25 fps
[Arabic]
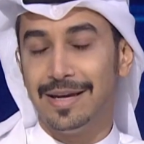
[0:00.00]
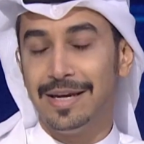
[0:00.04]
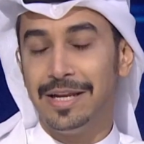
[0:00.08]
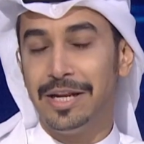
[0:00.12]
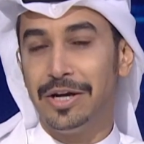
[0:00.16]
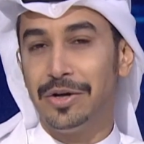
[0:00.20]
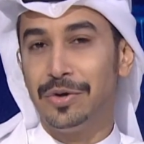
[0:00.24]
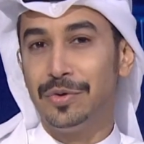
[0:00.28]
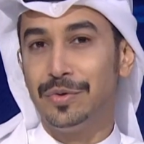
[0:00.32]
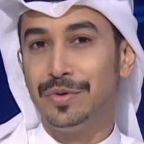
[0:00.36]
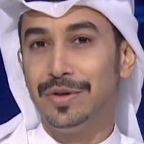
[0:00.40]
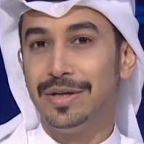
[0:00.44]
إلى
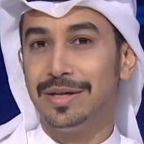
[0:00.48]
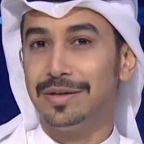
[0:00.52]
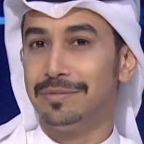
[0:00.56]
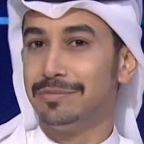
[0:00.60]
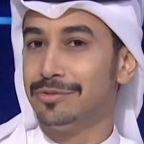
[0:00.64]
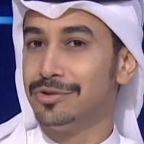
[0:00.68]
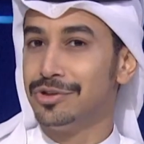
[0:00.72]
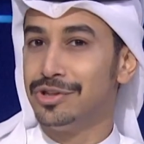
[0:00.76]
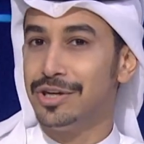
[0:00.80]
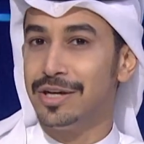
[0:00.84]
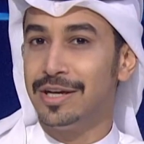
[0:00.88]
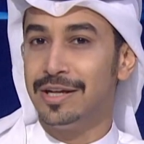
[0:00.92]
هنا
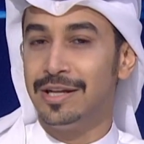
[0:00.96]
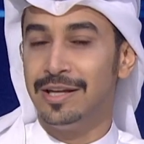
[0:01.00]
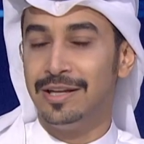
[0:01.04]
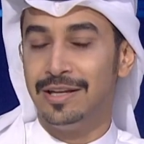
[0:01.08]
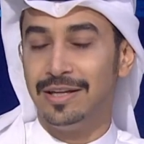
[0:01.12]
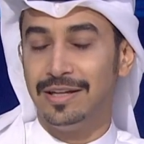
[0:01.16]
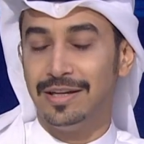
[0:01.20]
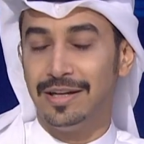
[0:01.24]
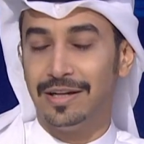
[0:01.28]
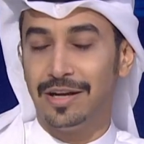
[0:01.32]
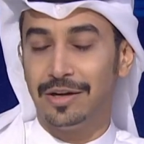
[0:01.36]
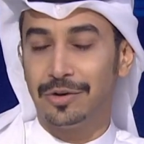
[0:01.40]

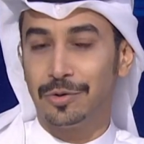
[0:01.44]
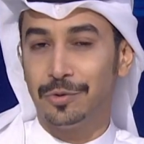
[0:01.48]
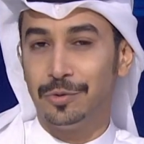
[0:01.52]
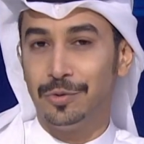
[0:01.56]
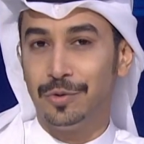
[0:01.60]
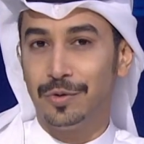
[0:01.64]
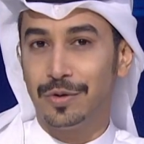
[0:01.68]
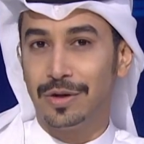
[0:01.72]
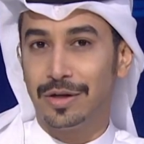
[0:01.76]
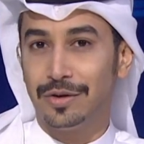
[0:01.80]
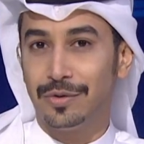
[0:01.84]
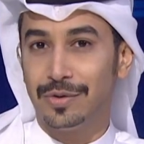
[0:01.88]
مشاهدينا
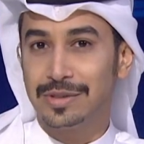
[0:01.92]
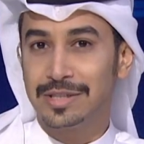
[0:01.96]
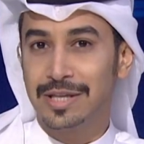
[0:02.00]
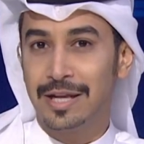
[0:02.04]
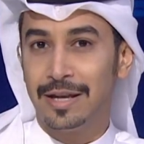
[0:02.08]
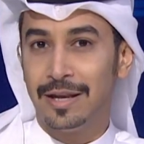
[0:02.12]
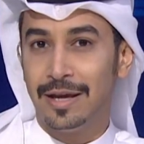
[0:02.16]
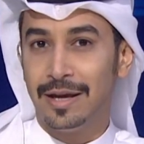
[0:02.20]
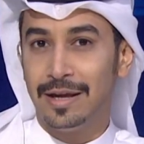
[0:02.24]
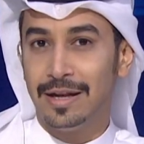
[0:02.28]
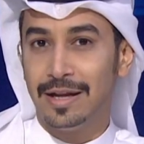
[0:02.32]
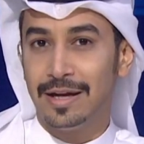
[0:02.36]
نكون قد
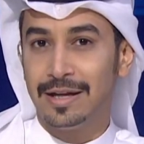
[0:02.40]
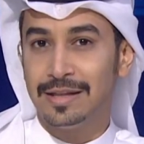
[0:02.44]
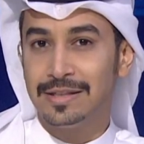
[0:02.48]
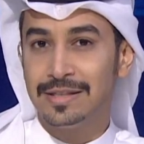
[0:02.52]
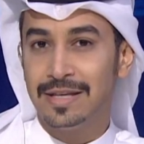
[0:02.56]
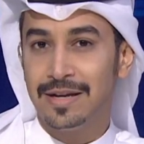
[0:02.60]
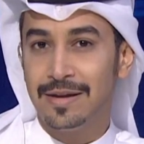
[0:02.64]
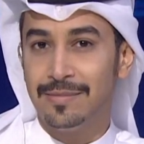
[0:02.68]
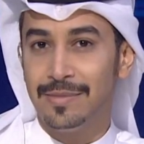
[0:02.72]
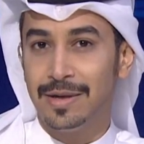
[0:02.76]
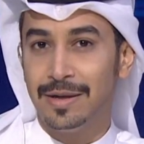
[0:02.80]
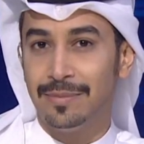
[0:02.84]
وصلنا إلى
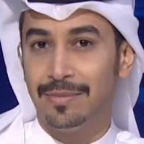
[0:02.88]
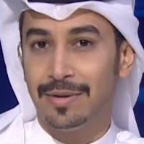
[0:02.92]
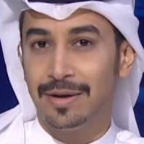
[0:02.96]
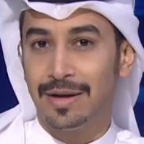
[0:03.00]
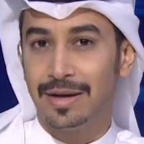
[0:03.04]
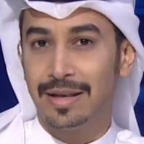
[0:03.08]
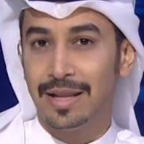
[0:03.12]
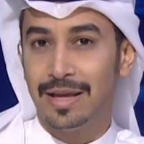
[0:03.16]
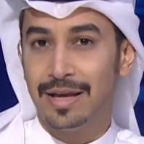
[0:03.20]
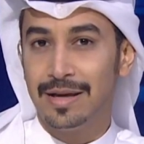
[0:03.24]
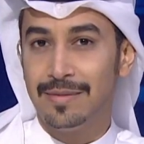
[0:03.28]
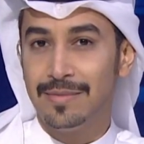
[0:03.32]
ختام
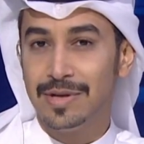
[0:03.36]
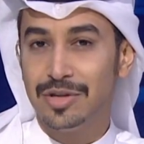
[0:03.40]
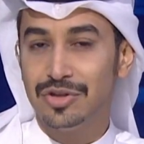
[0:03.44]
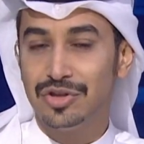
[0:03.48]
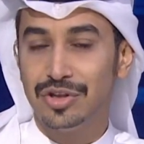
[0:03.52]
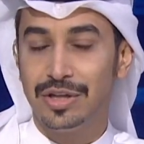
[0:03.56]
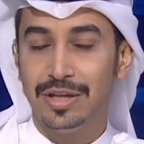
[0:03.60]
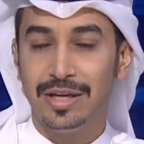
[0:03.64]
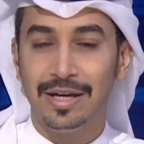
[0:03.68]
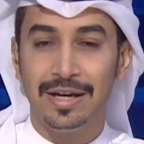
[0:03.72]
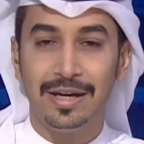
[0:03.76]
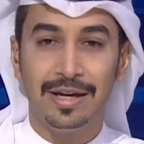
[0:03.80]

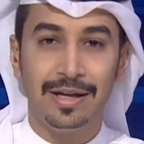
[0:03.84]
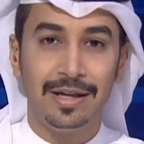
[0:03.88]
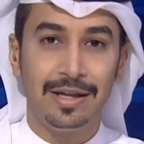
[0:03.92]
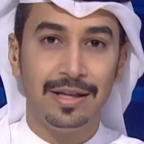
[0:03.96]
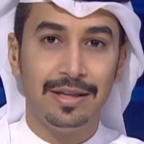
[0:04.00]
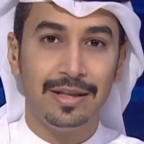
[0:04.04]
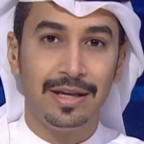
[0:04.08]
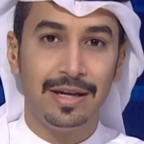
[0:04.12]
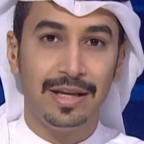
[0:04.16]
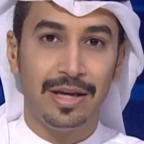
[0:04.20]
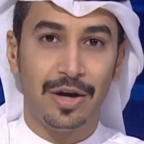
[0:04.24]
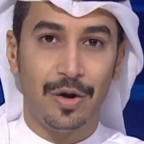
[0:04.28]
البرنامج
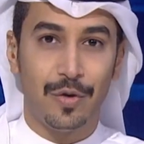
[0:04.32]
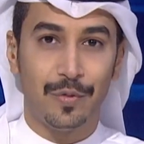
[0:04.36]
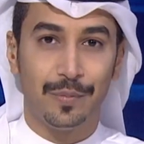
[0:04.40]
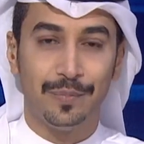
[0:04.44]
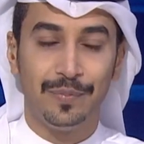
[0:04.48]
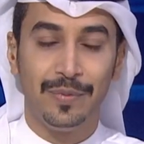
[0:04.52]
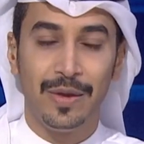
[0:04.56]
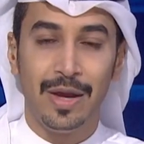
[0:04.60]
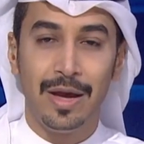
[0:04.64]
لهذا اليوم